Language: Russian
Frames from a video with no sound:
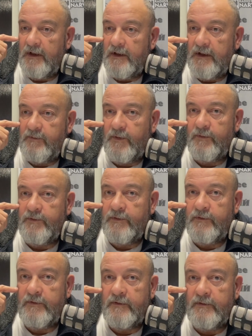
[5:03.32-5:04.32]
Я помню
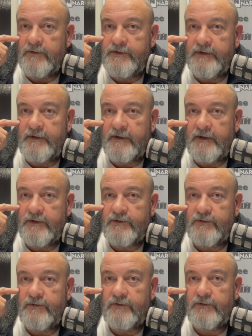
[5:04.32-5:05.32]
очень
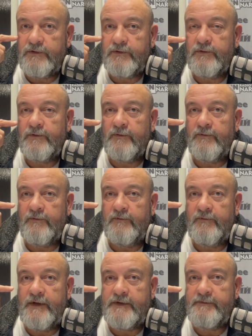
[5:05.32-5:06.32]
хорошо, что
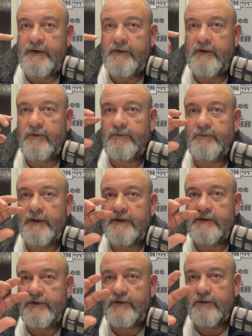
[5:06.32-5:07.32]
весь переворот
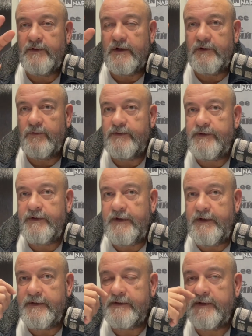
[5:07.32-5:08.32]
произошел как-то очень
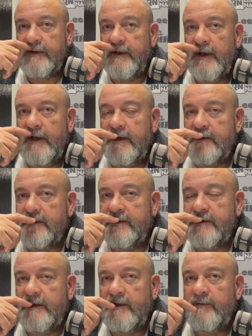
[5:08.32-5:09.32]
резко.
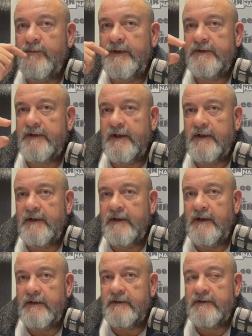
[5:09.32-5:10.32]
Сначала был
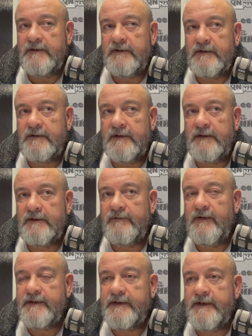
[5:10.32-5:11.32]
скандал, с,
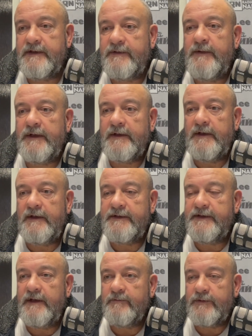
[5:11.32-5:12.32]
связанный с Меркель, с
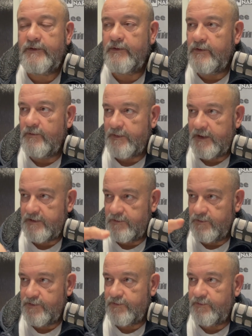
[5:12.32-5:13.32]
тем, что ее
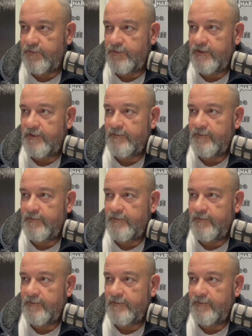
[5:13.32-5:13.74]
прослушивают.